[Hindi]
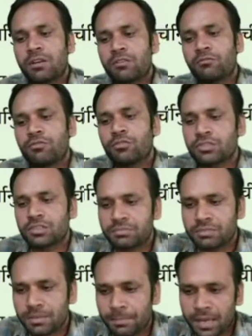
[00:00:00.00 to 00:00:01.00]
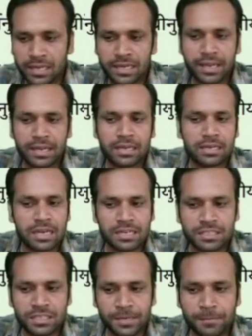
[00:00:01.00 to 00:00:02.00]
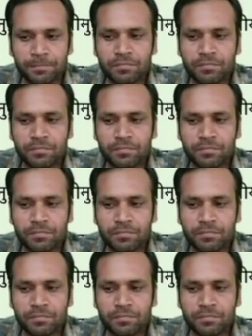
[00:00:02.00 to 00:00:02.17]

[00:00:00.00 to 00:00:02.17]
वो सबसे पहले आएगा लास्ट नेम